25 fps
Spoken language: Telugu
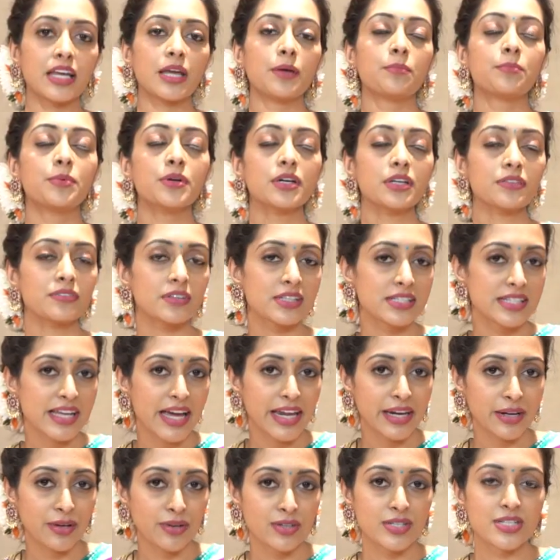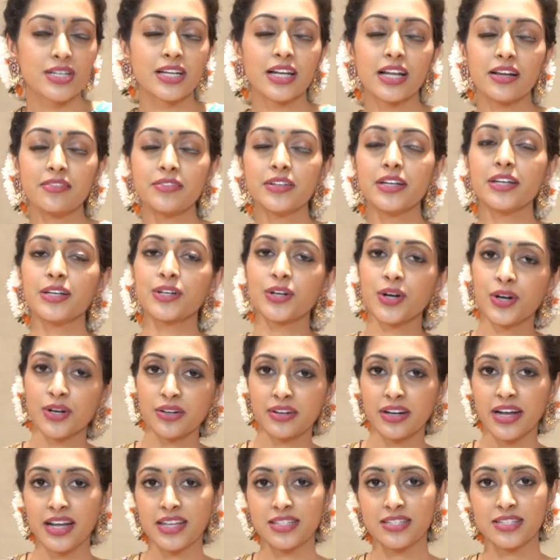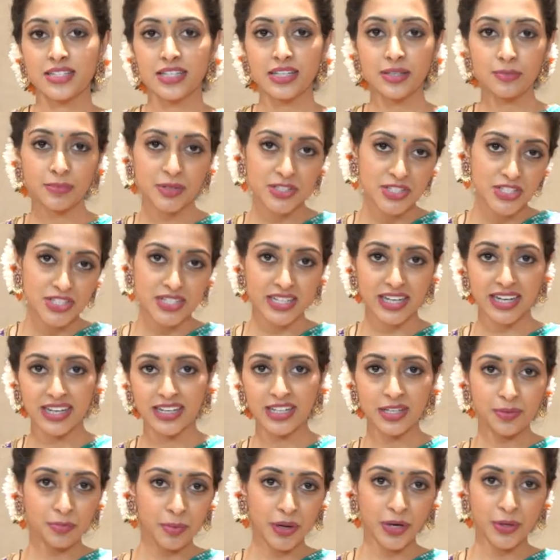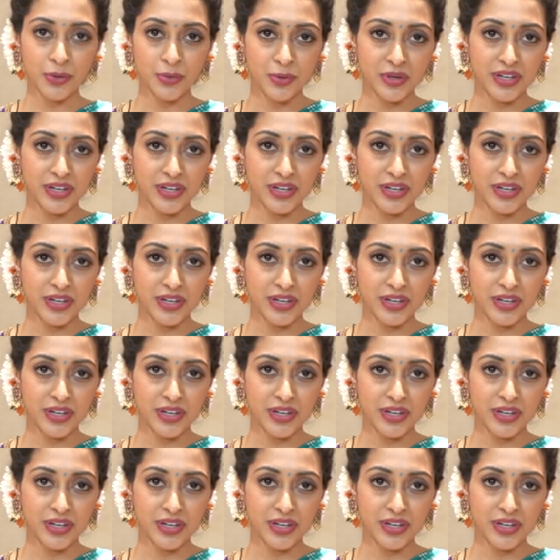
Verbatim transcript: ఈ బ్యూటిఫుల్ శారీకి వచ్చిన లవ్లీ ఇన్ కాంట్రాస్టింగ్ మెజెంటా కలర్ పళ్ళు